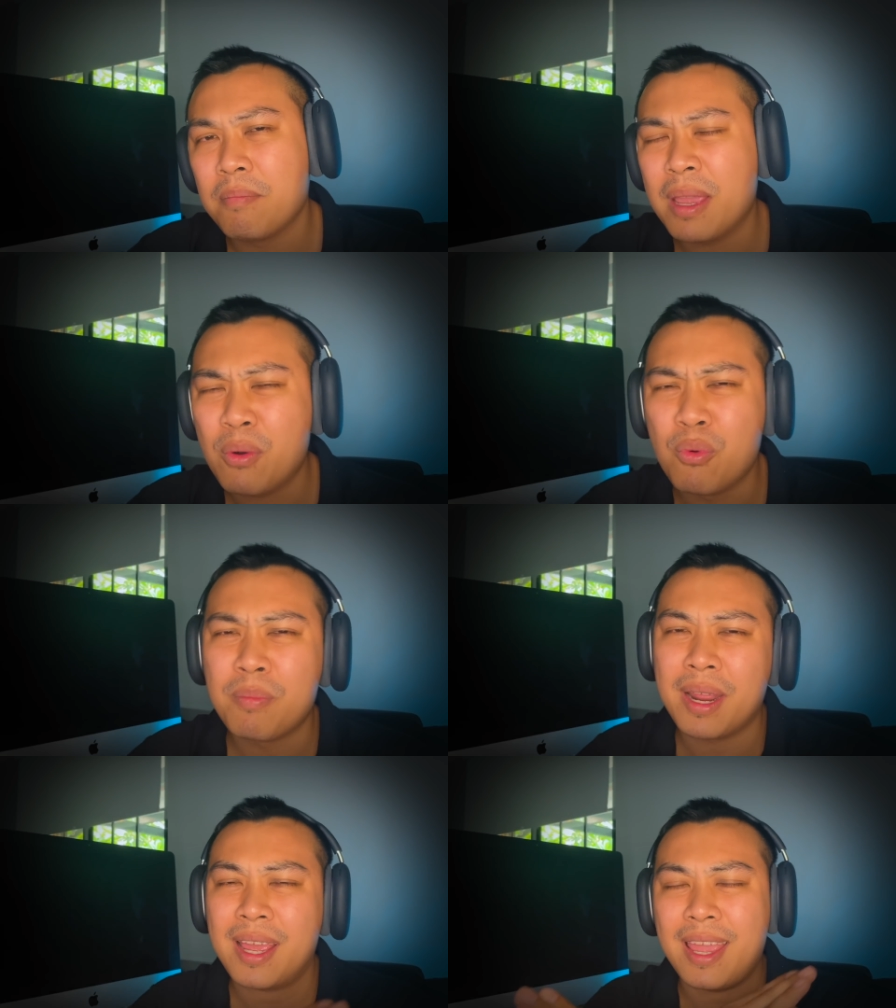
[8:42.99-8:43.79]
ไม่คุ้ม
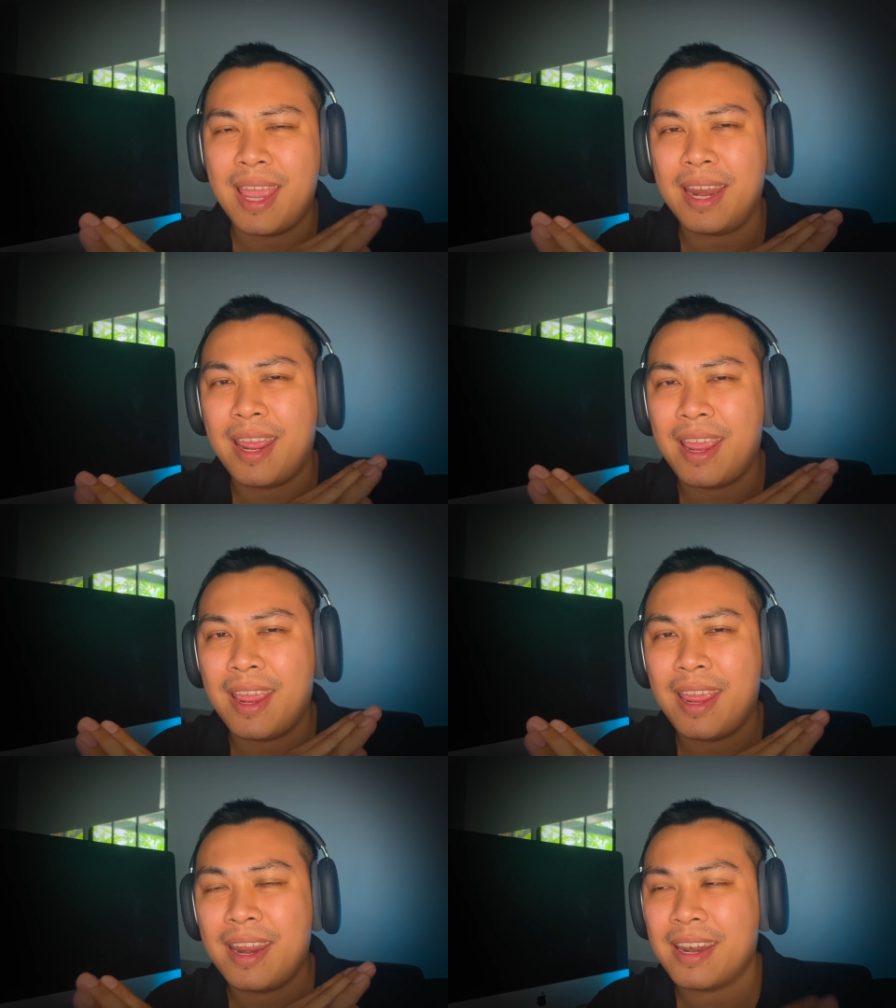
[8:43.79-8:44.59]
นะแอนแอ
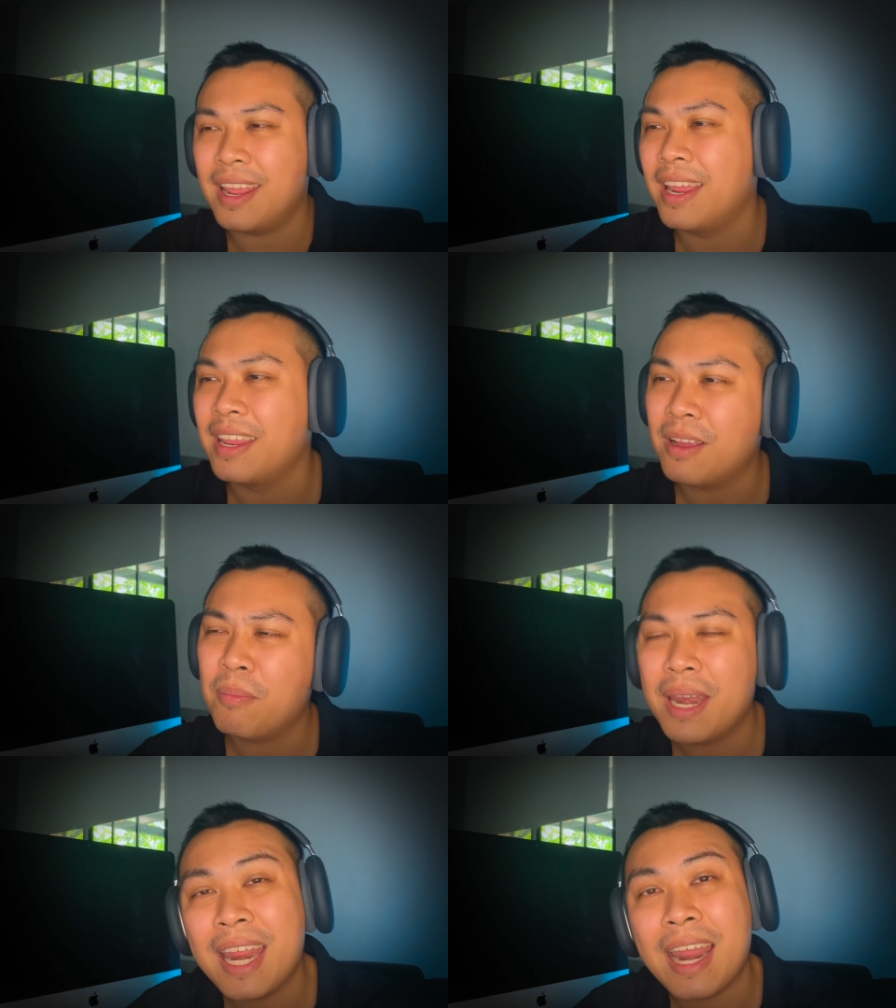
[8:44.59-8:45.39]
นอันนี้ก็
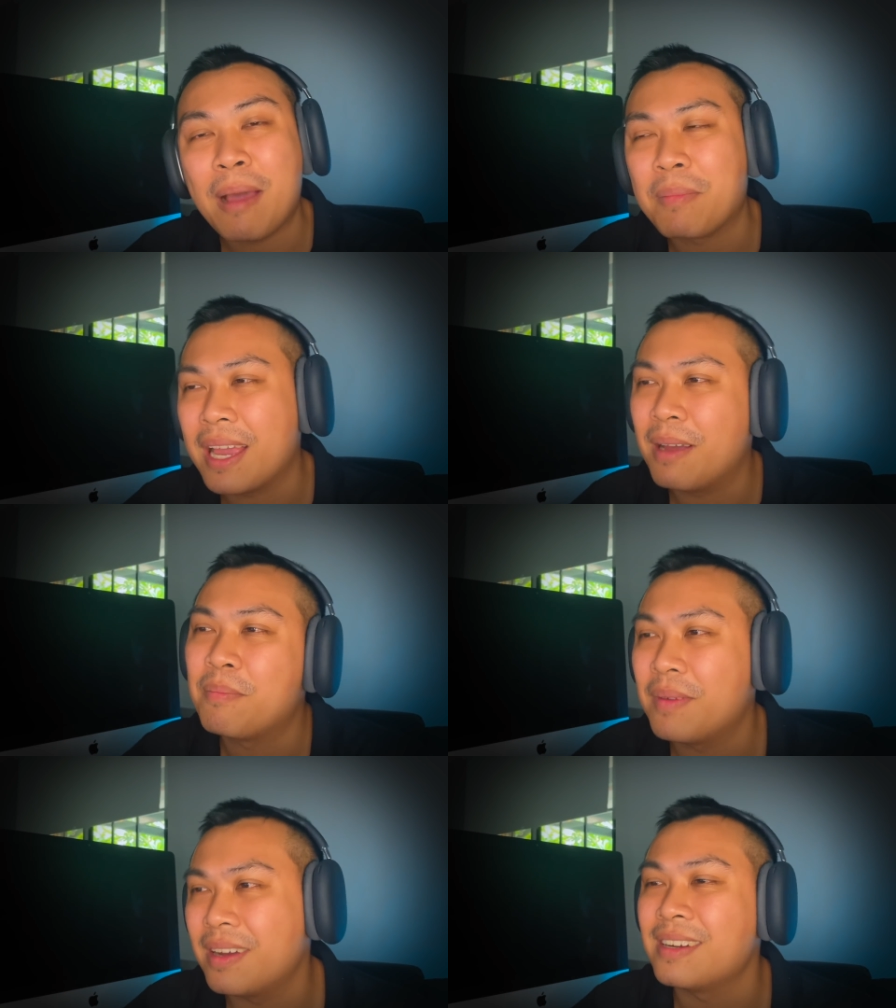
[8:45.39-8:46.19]
ไม่แนะนำนะครับ
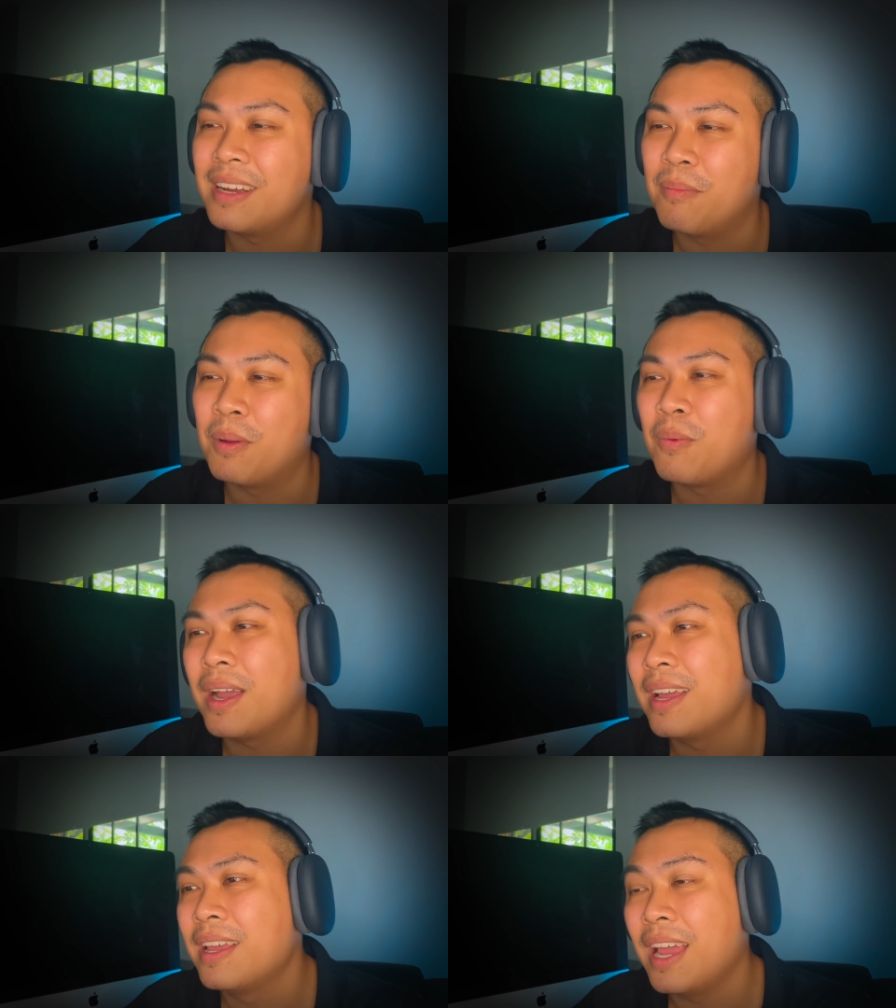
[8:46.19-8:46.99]
เออเอาเป็นว่า
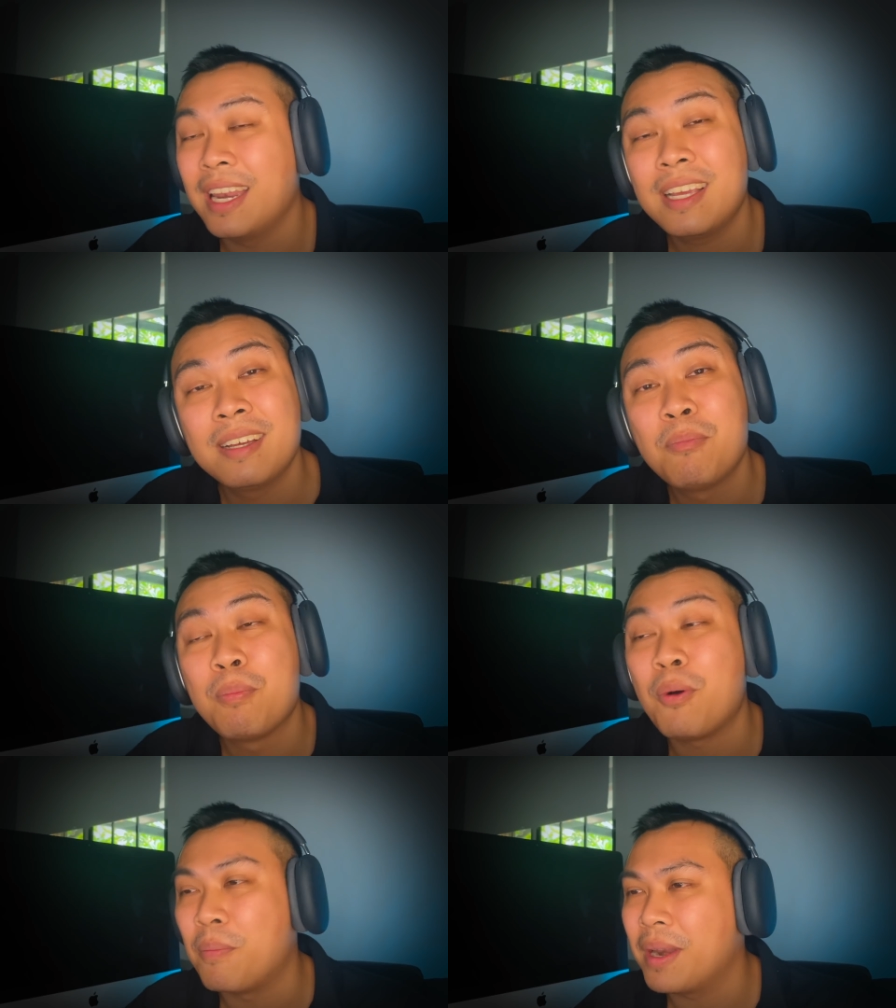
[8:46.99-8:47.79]
อันนี้คือมุม
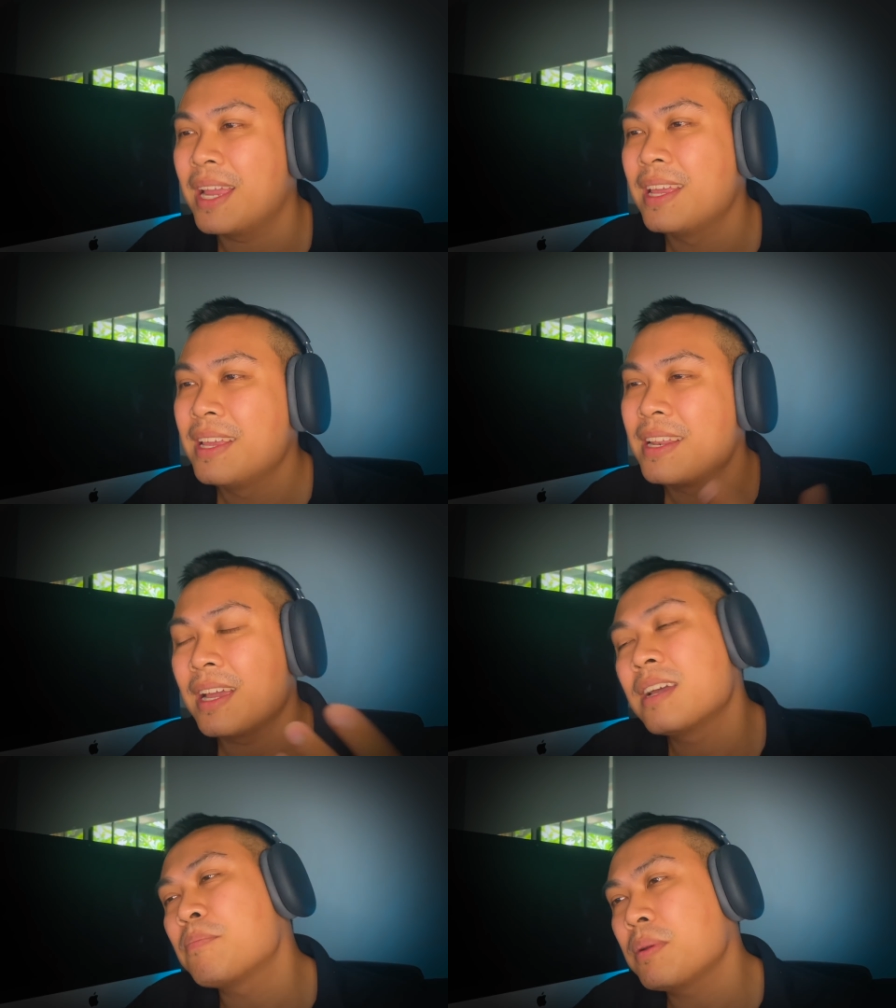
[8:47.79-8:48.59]
ผมนะ ถ้า
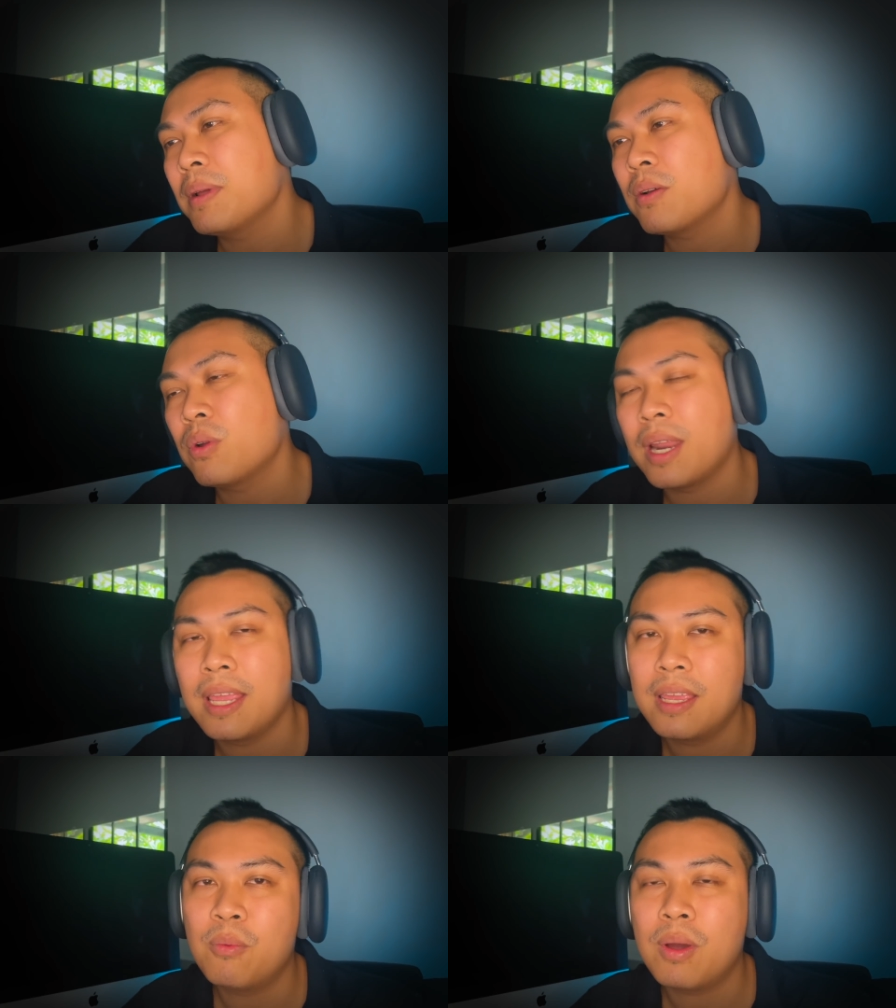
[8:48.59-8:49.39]
เกิดเพื่อนๆคนไหน
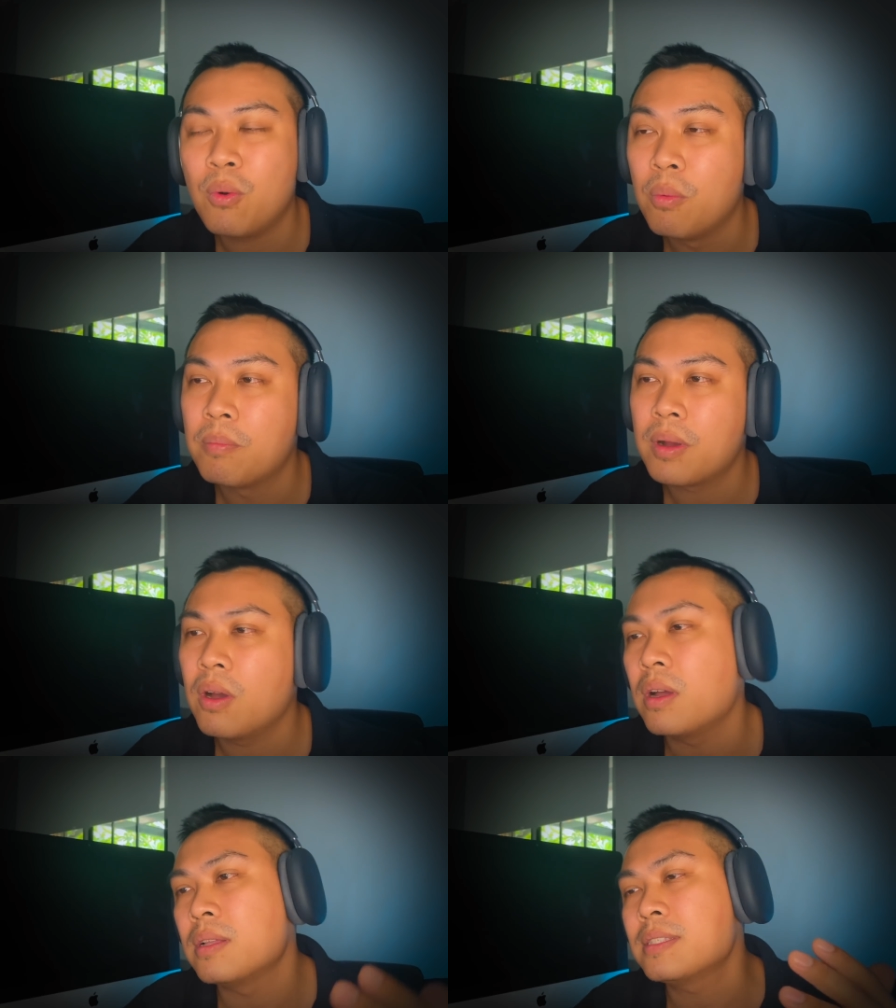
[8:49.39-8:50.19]
คิดว่าคุ้มก็
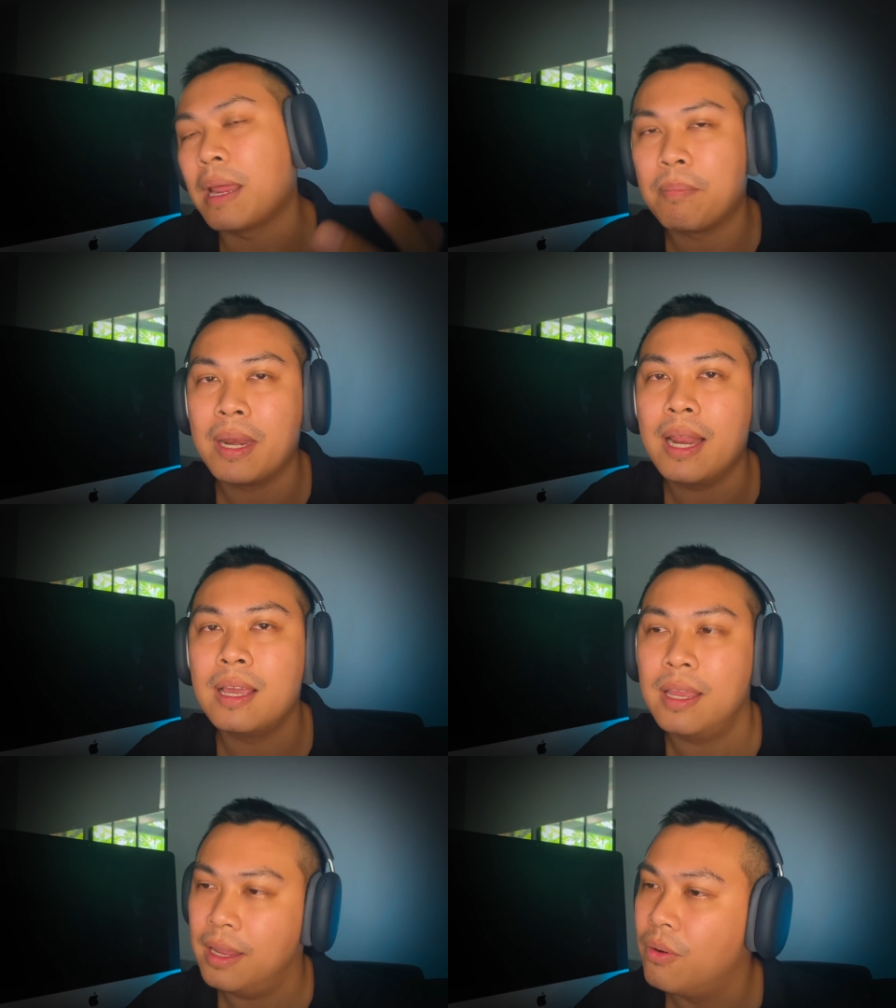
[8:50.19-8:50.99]
จัดไปได้เล
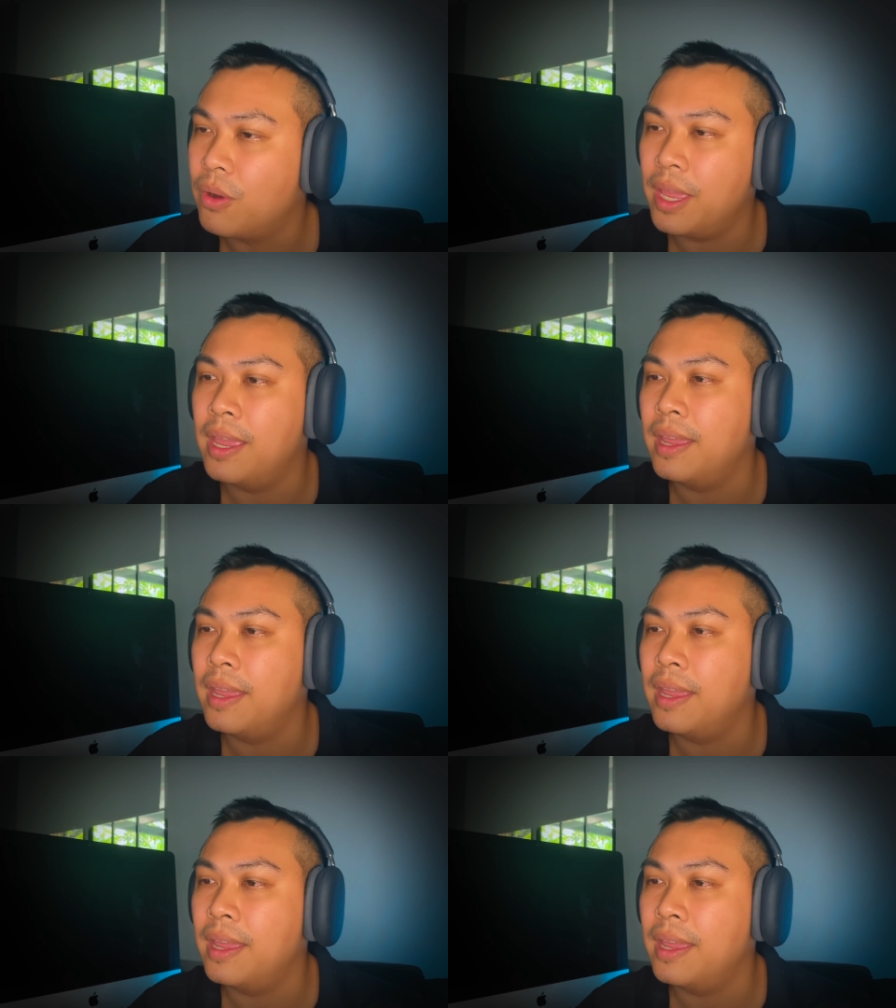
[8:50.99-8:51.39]
ยโอเค